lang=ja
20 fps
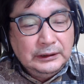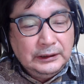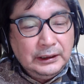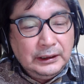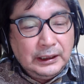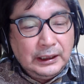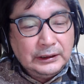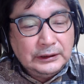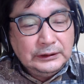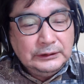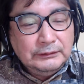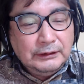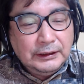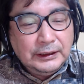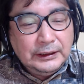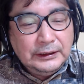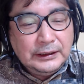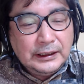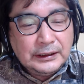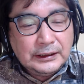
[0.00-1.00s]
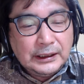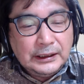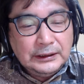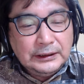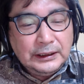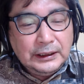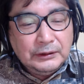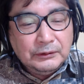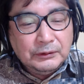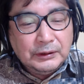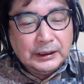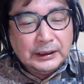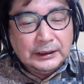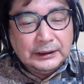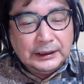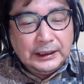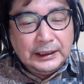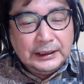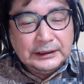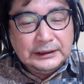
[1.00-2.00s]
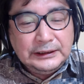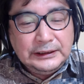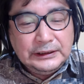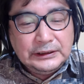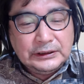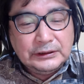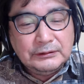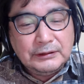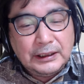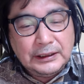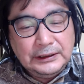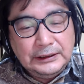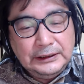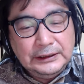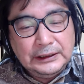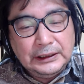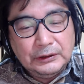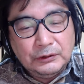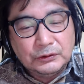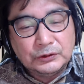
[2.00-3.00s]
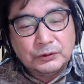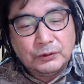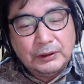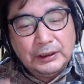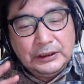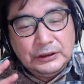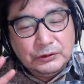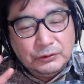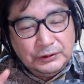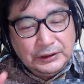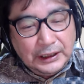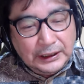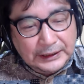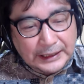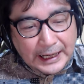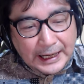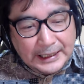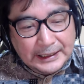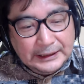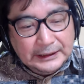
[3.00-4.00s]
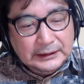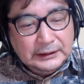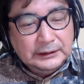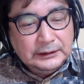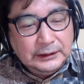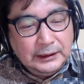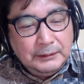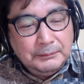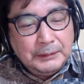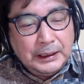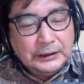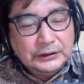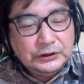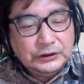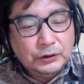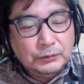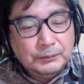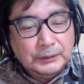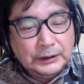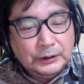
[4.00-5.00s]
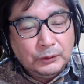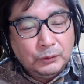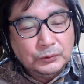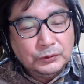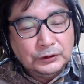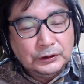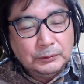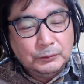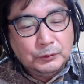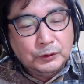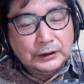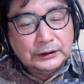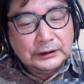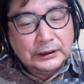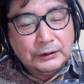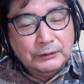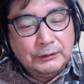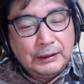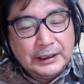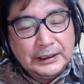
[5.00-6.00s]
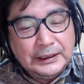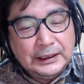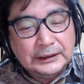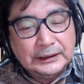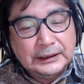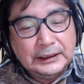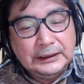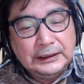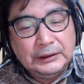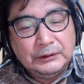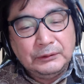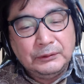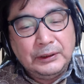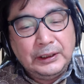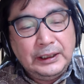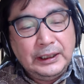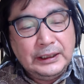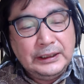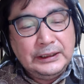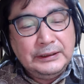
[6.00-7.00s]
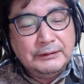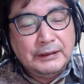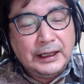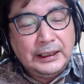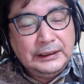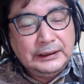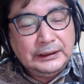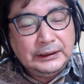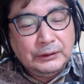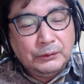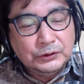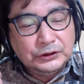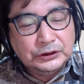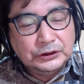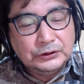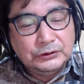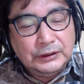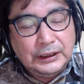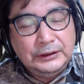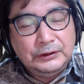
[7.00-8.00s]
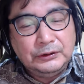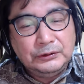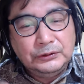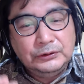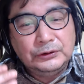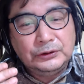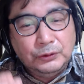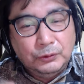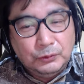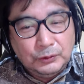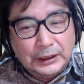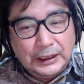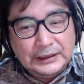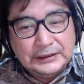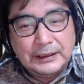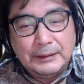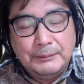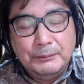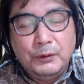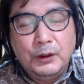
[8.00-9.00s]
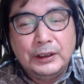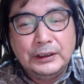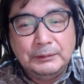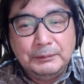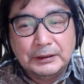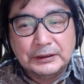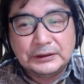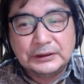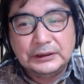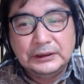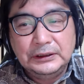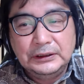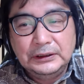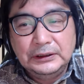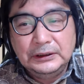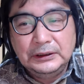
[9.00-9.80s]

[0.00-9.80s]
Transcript: ね、あるいは恋愛関係の中で、キスはいいけどそれ以上嫌だ。ね、マンションまで送ってもらったのはありがたいけど、部屋には入ってほしくないという境界線もあります。